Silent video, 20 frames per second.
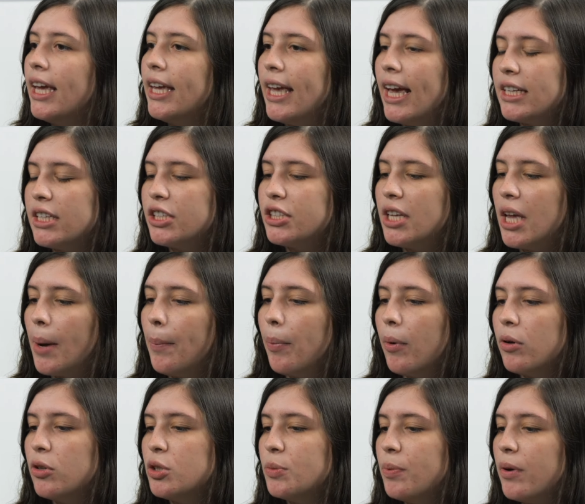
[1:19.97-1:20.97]
E a gente tem
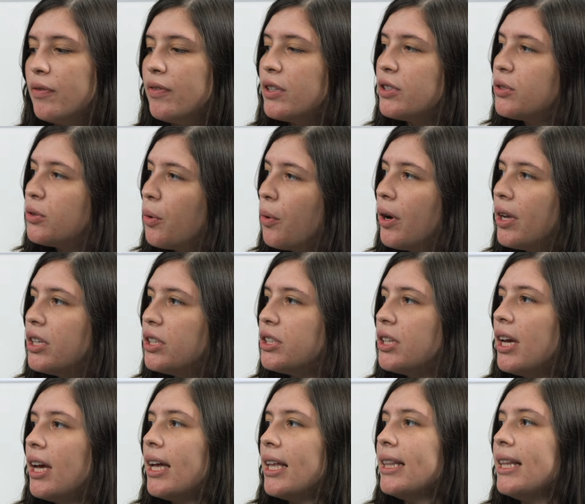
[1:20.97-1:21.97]
apoio de
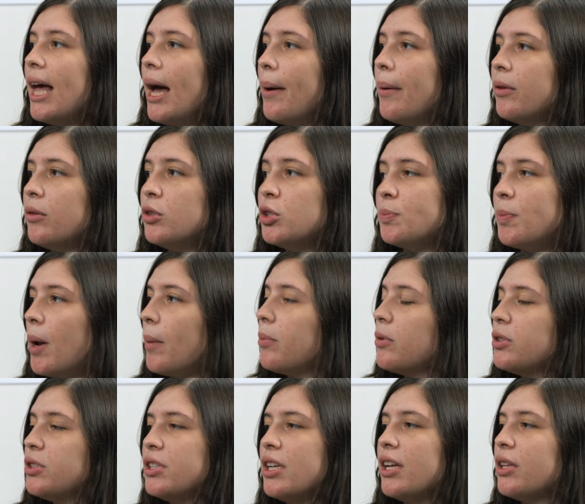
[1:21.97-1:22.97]
professores, da, dos
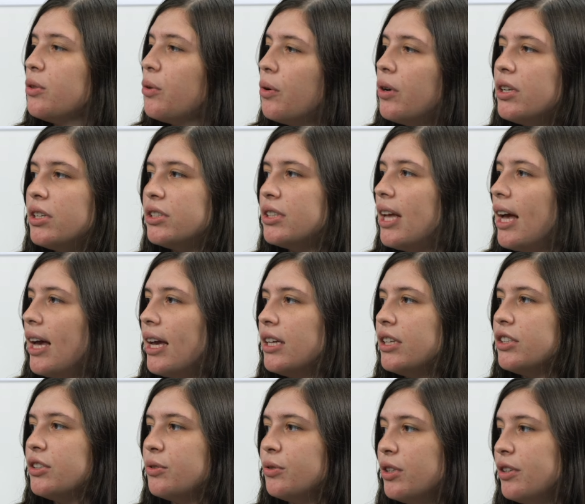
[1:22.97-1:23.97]
próprios diretores
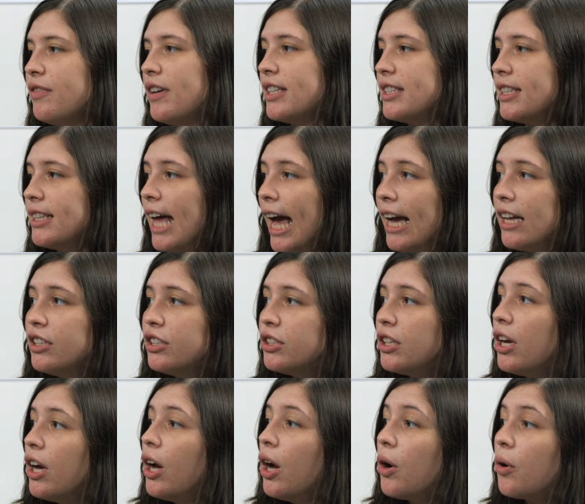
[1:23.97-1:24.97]
das
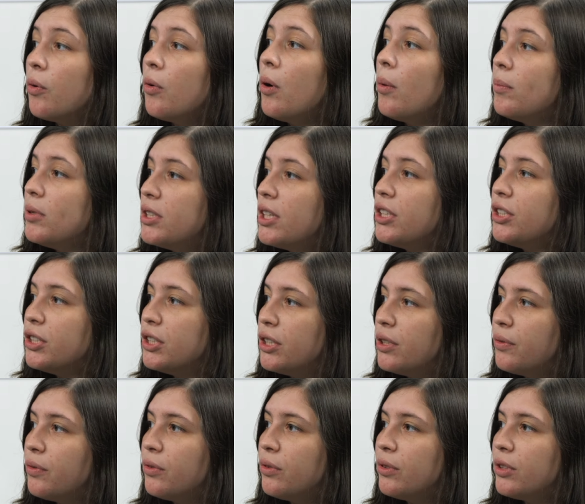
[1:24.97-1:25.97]
universidades, com o
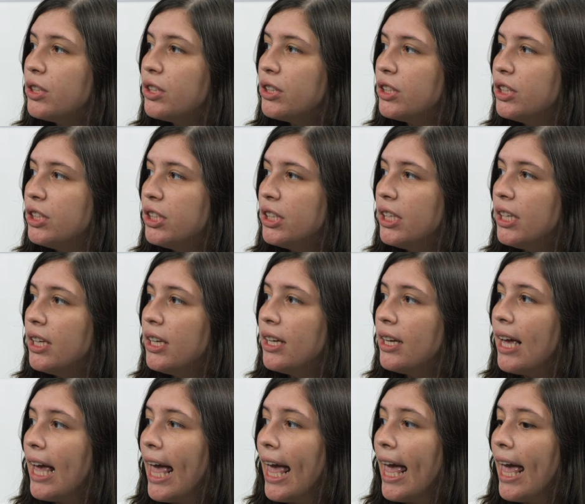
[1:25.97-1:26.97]
objetivo
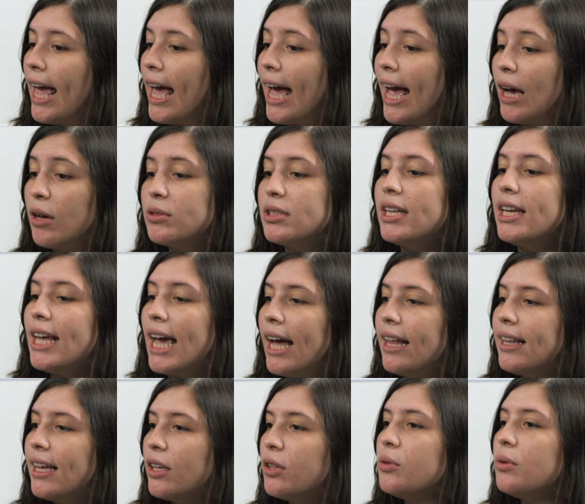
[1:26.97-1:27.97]
de é,
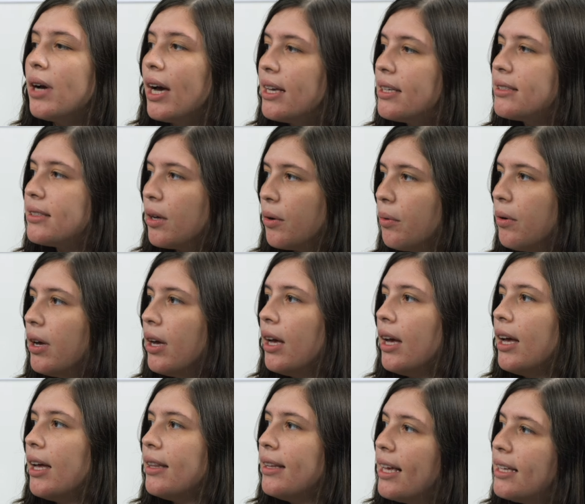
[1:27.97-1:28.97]
auxiliar na educação
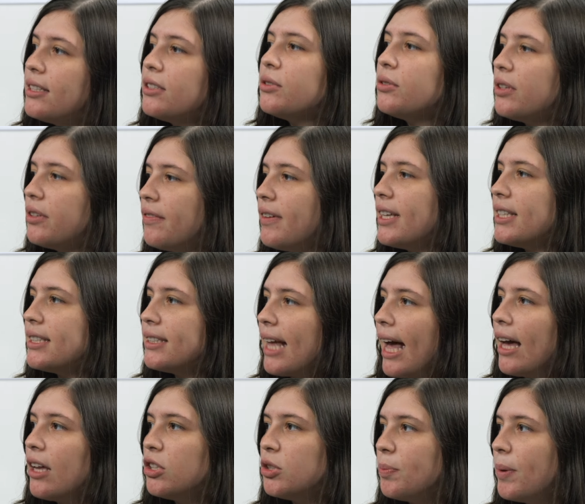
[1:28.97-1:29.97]
desses
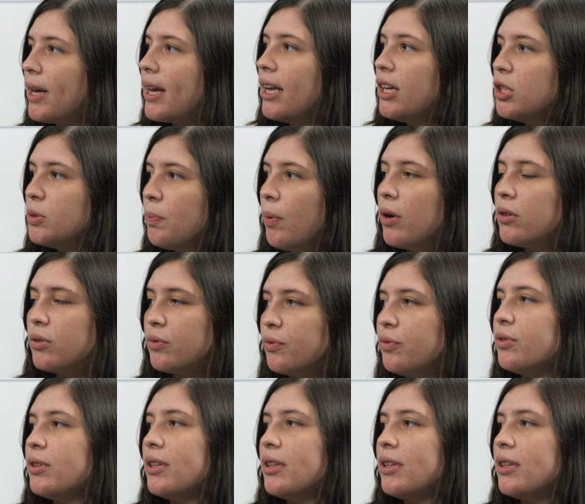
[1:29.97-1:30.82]
universitários para que eles possam